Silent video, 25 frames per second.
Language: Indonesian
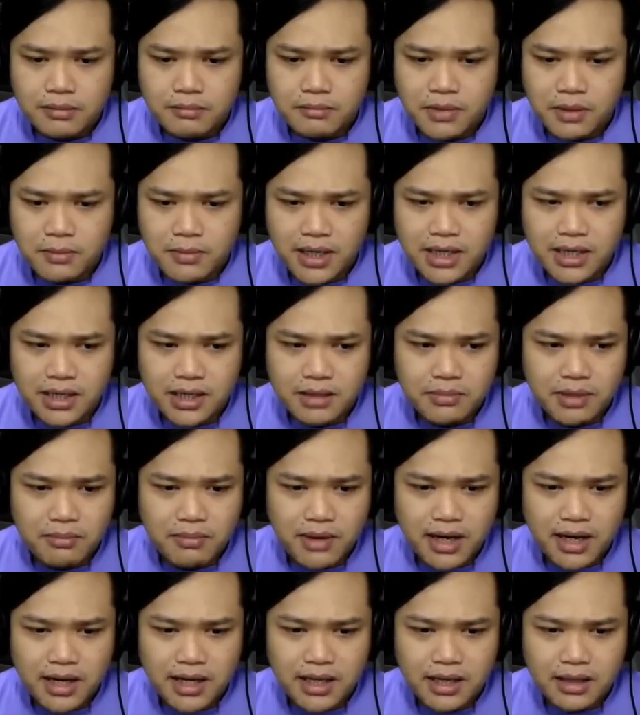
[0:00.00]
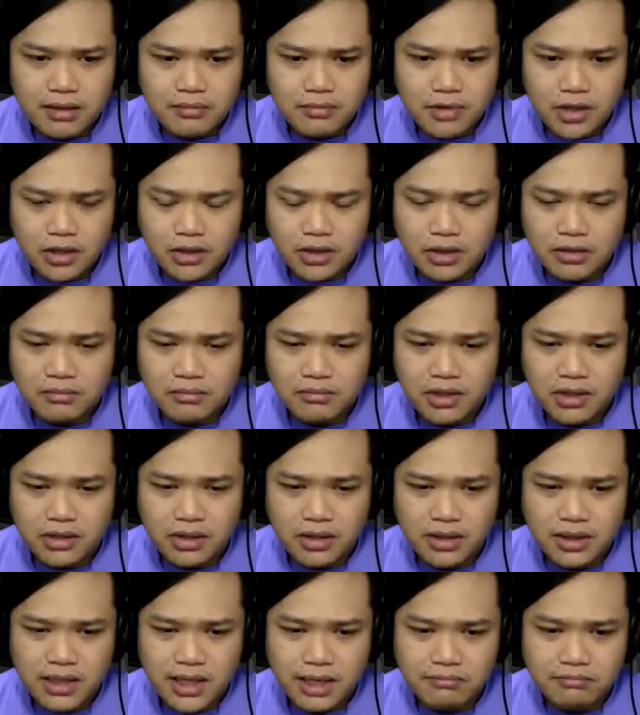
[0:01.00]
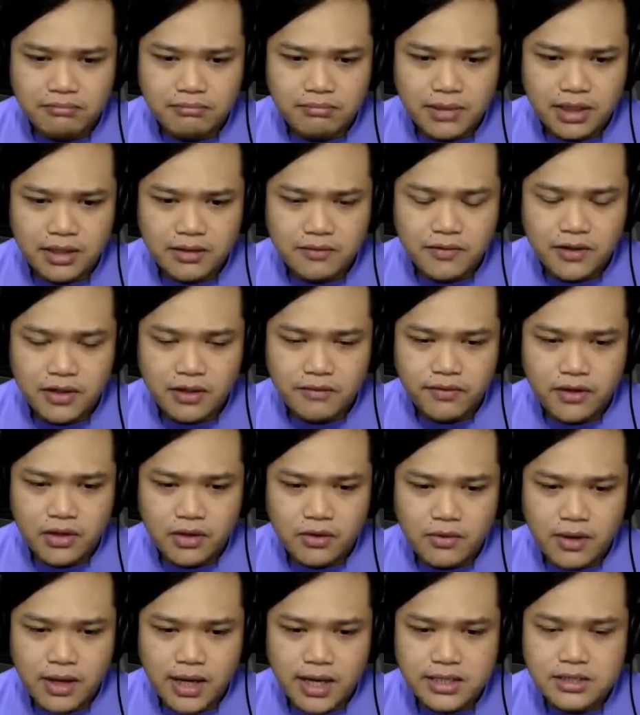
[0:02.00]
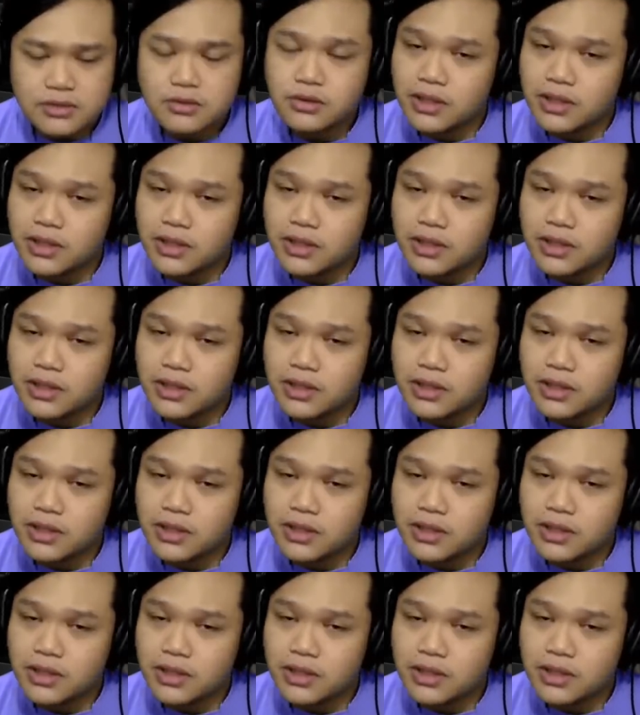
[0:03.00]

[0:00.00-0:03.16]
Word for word: menemani menemani menonton menonton gaming video-video gua guys.